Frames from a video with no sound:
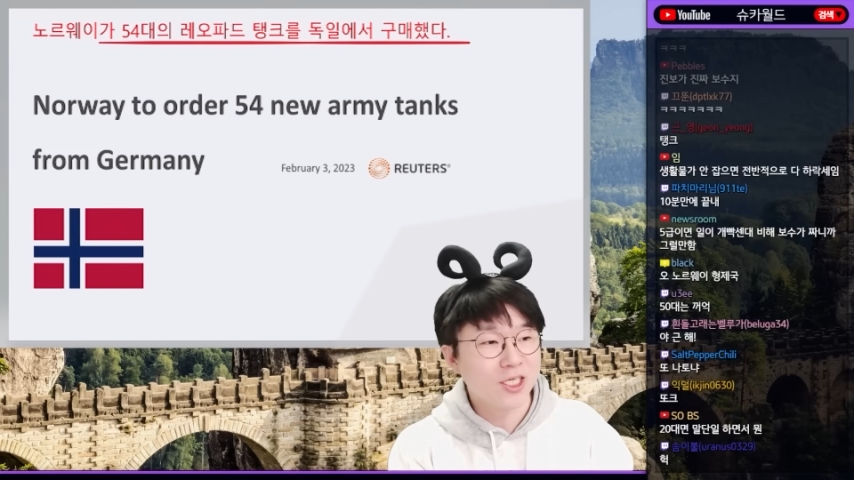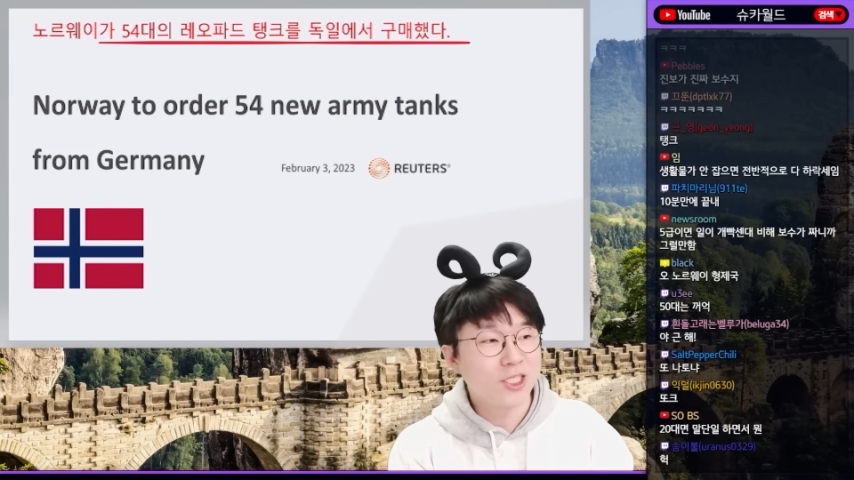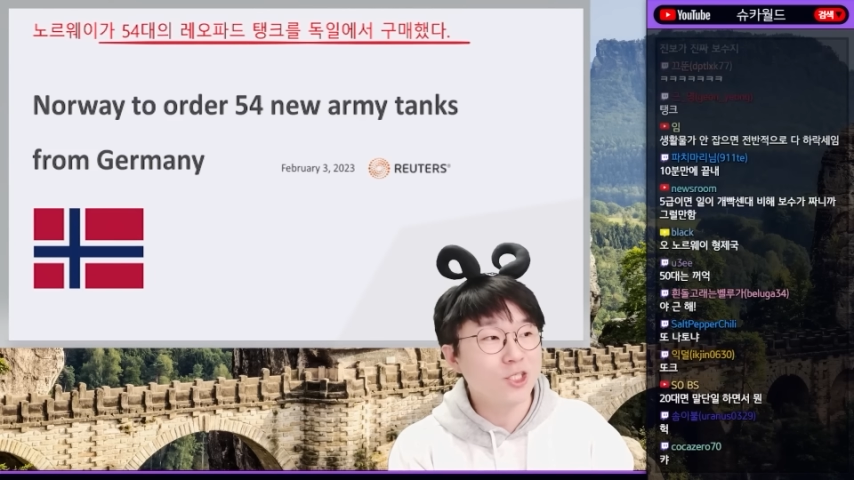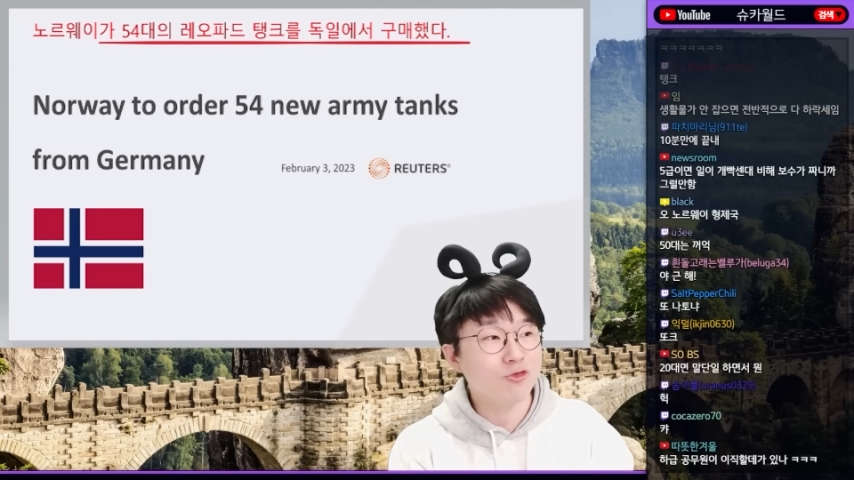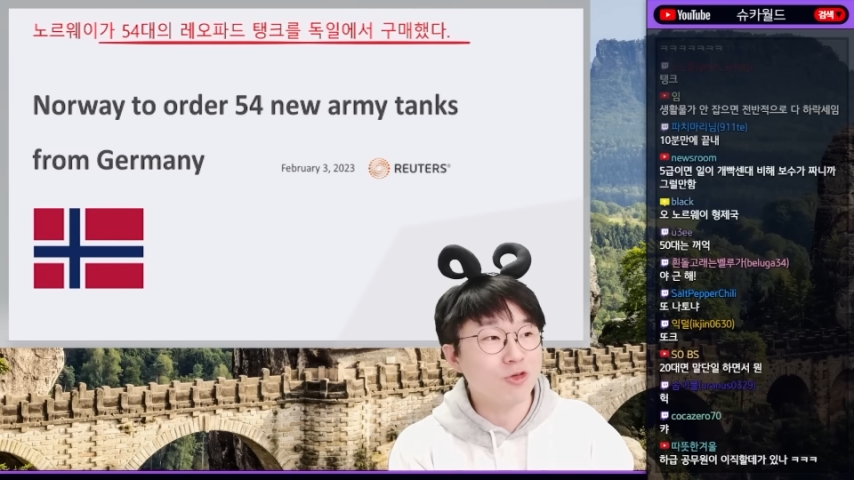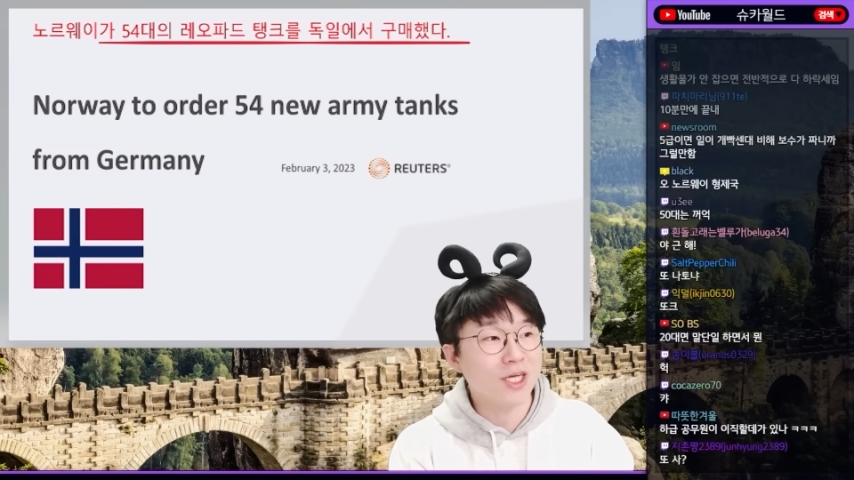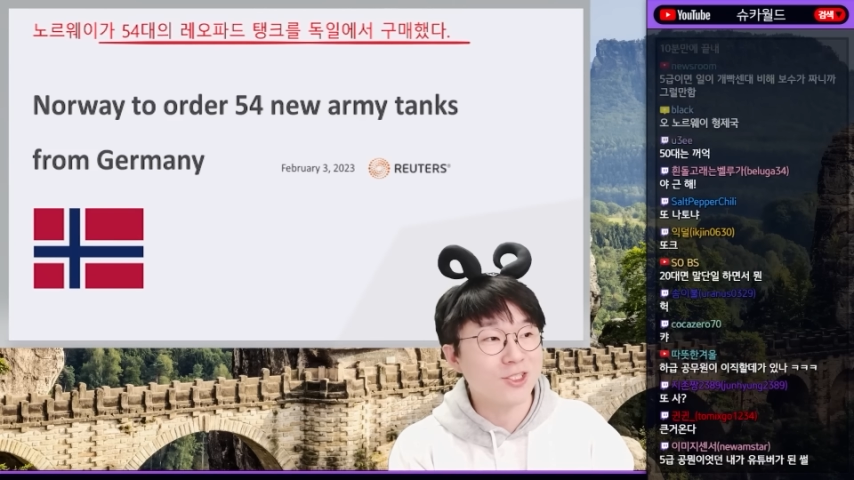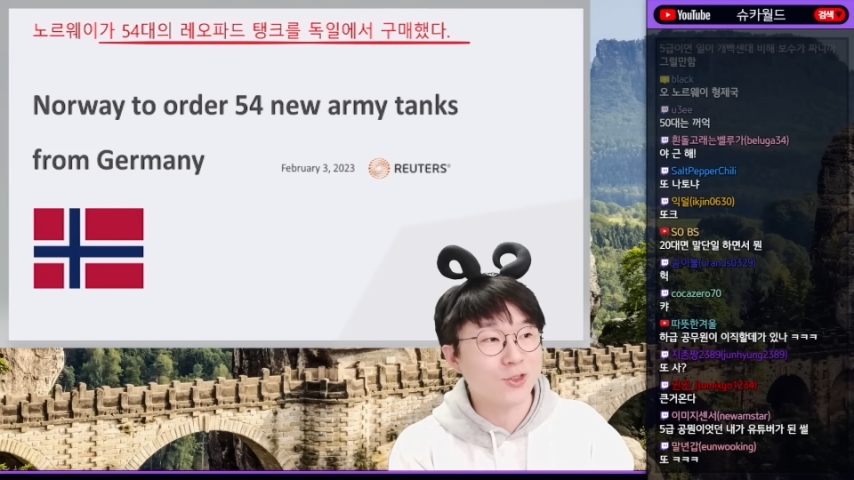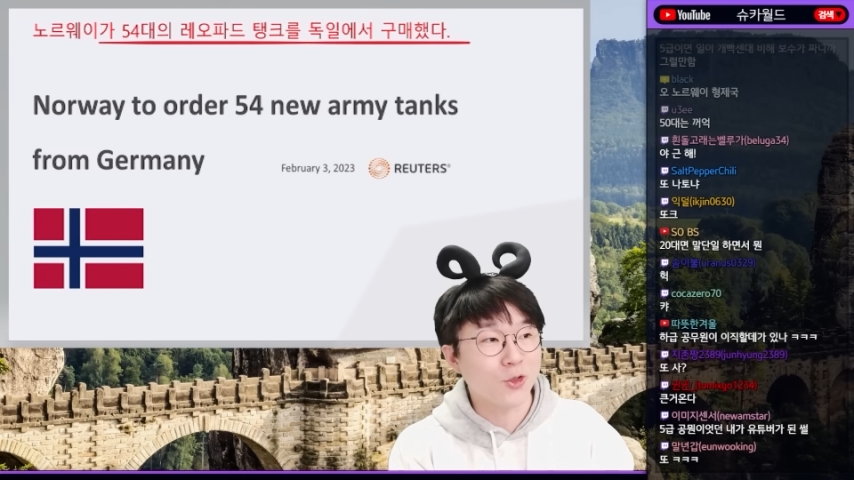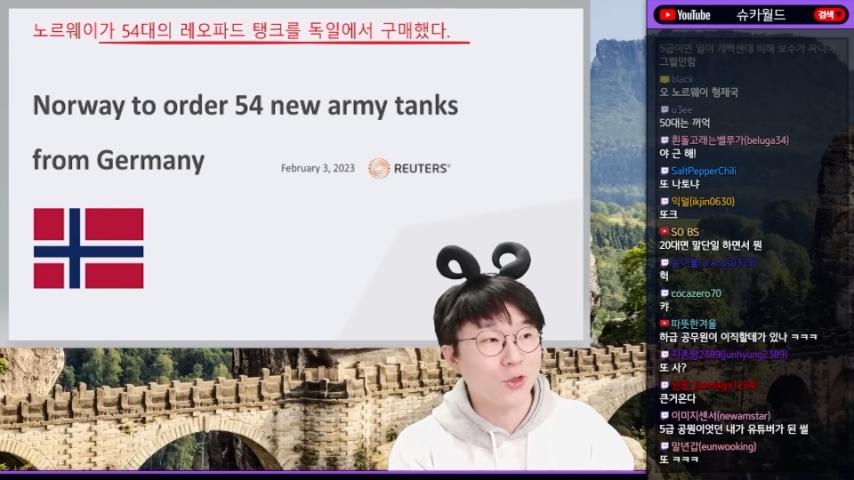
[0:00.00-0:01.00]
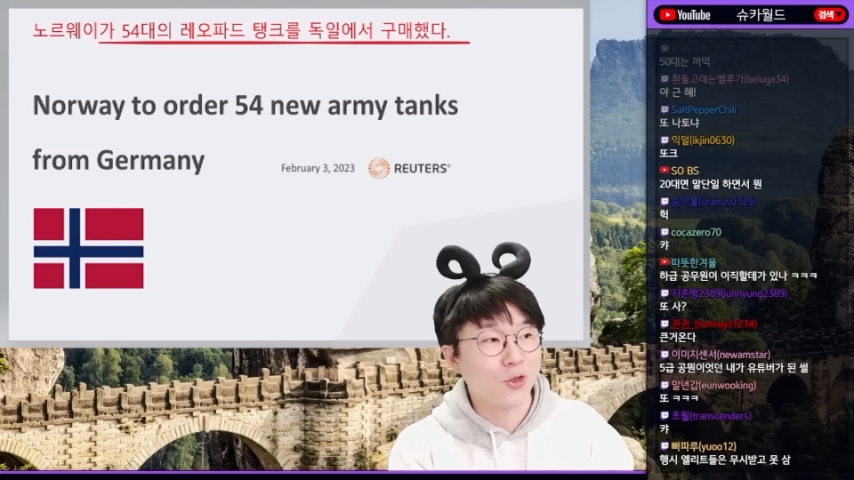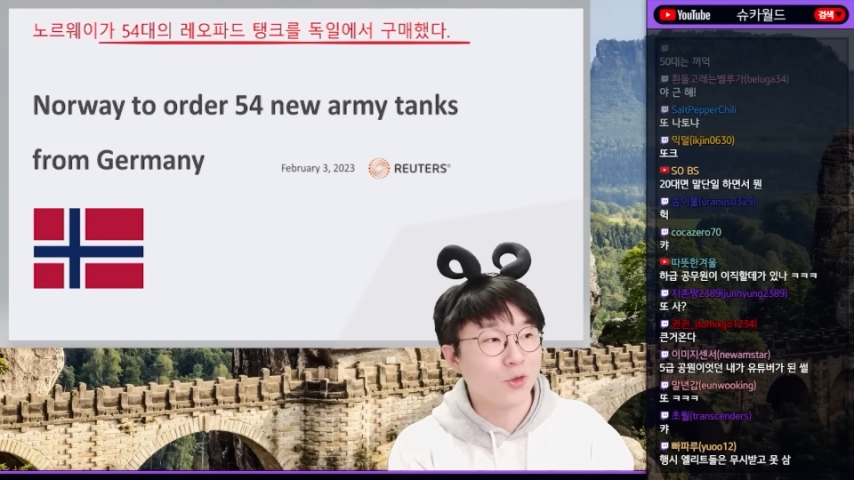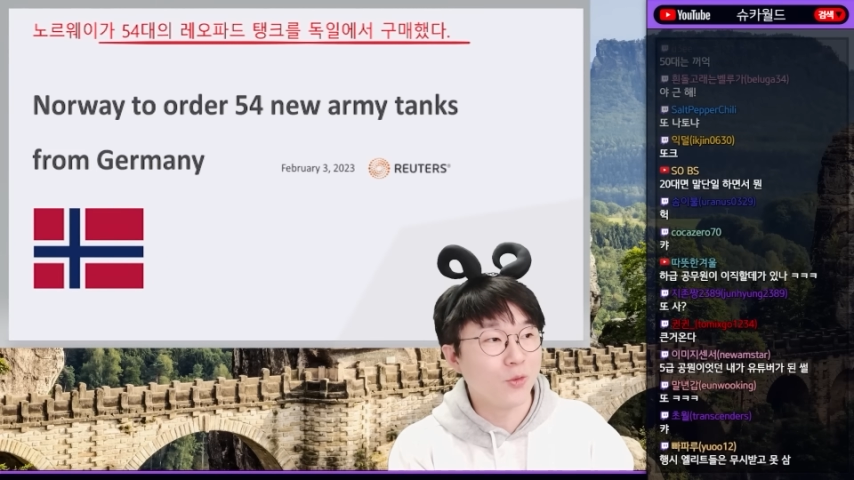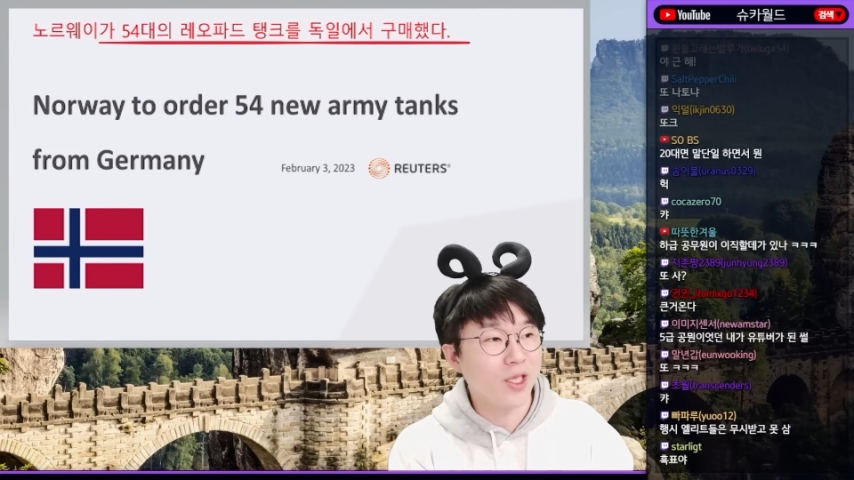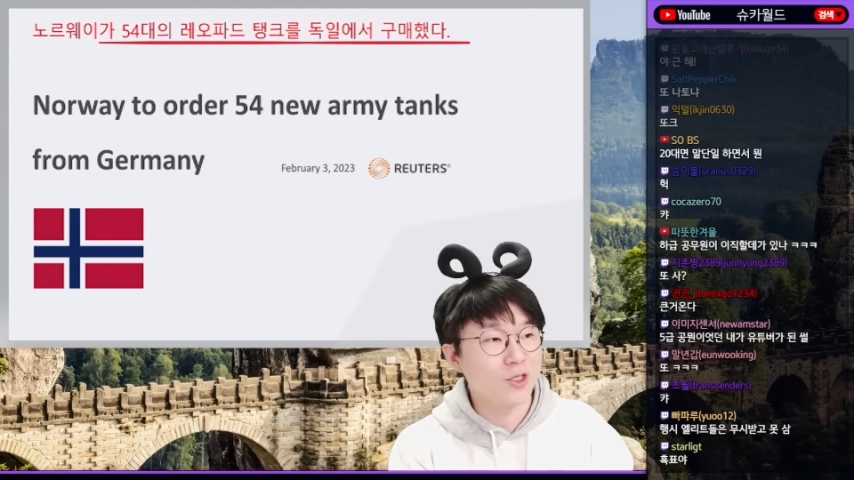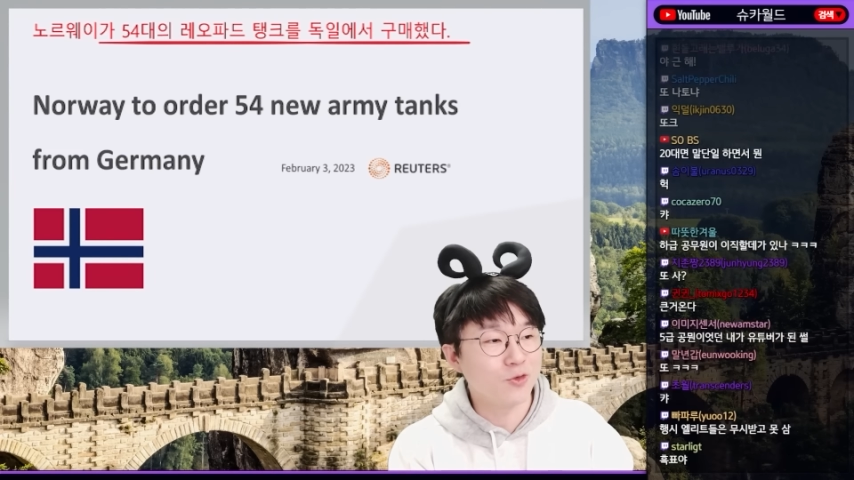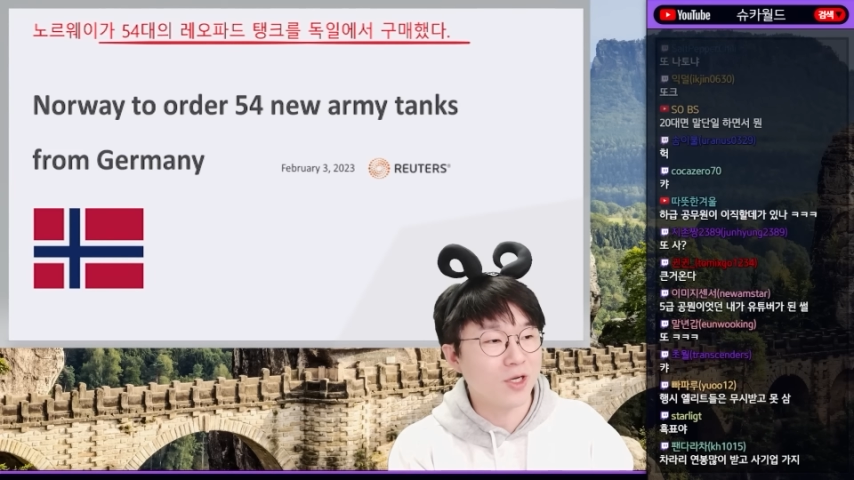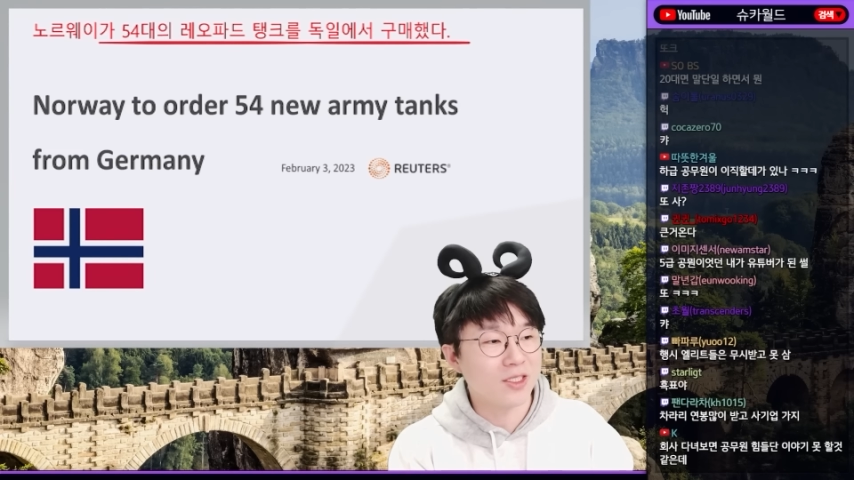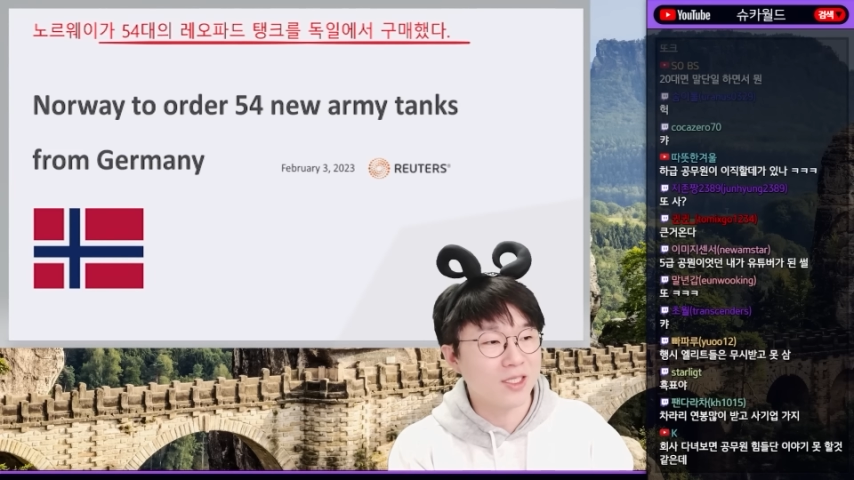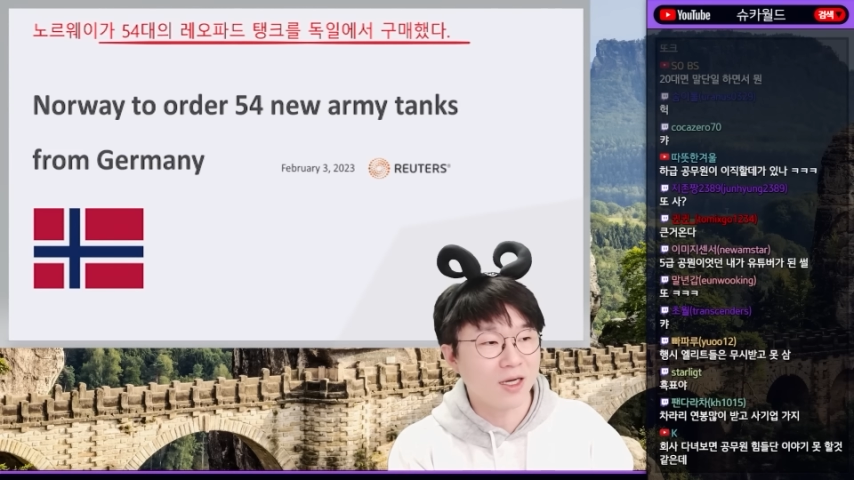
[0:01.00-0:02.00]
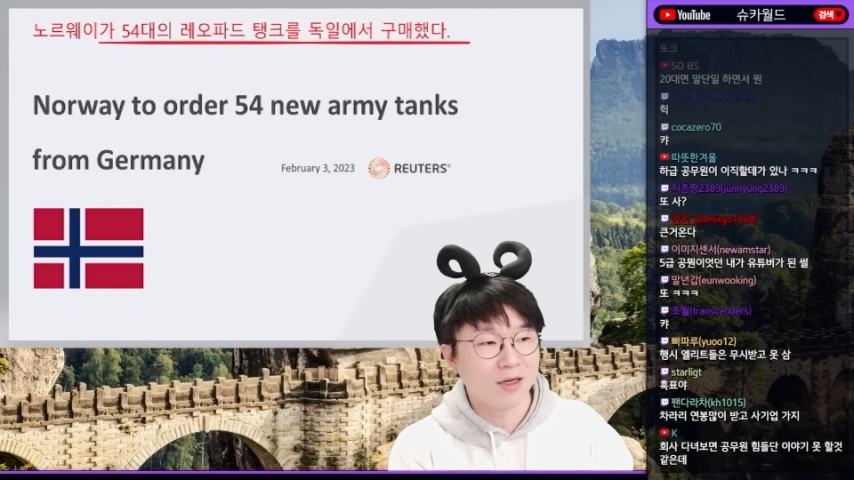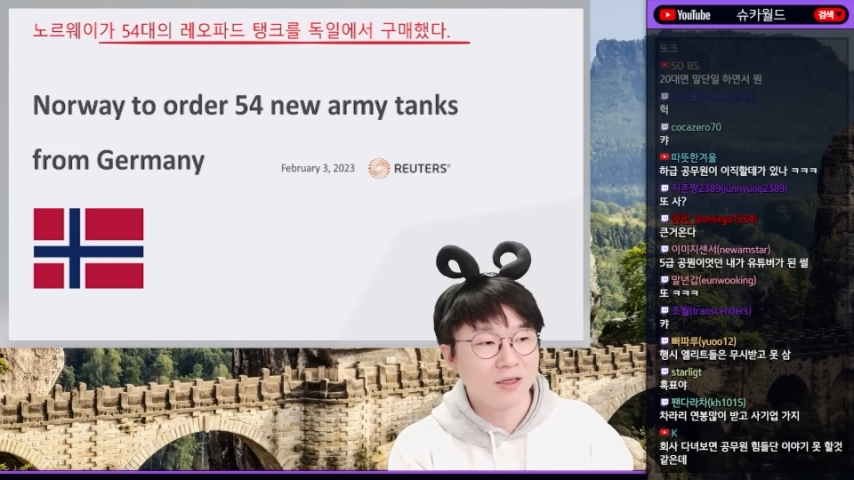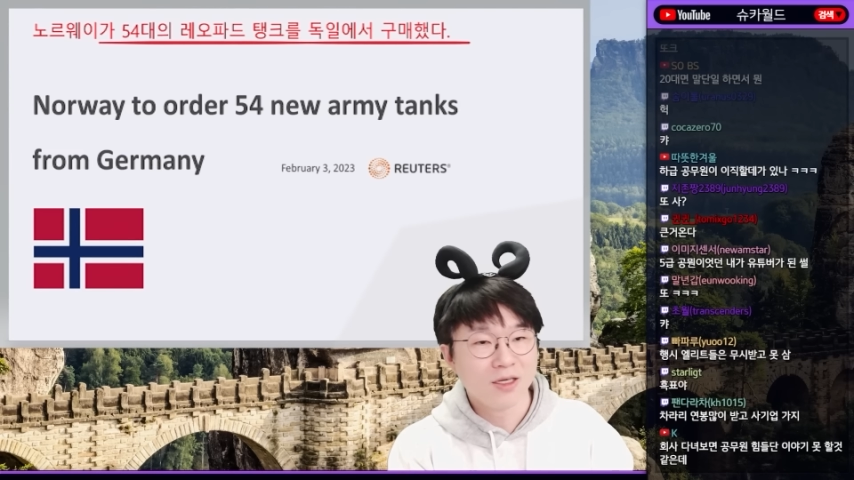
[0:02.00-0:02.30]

이유가 있어요. 왜 이유가 있냐?